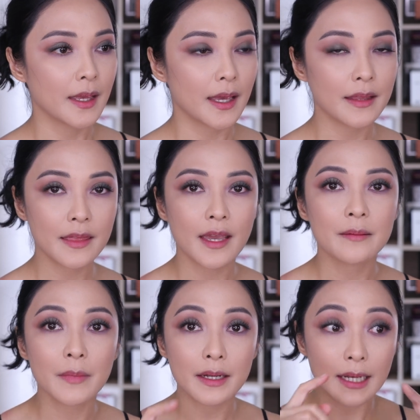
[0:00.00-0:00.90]
And
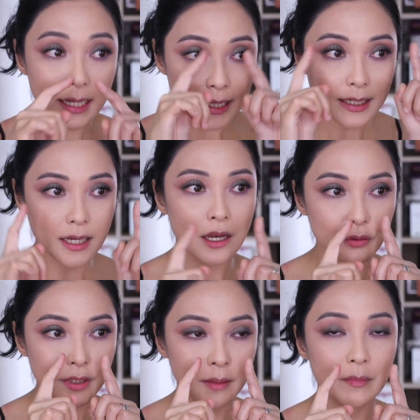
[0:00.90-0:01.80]
then, magla-line lang
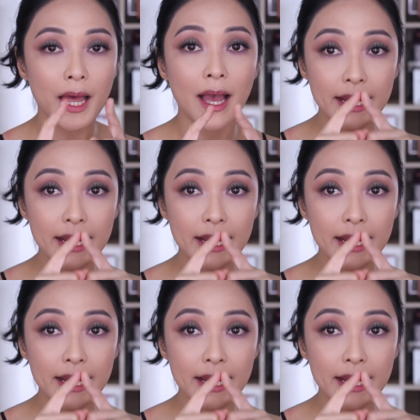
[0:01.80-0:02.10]
ako ng black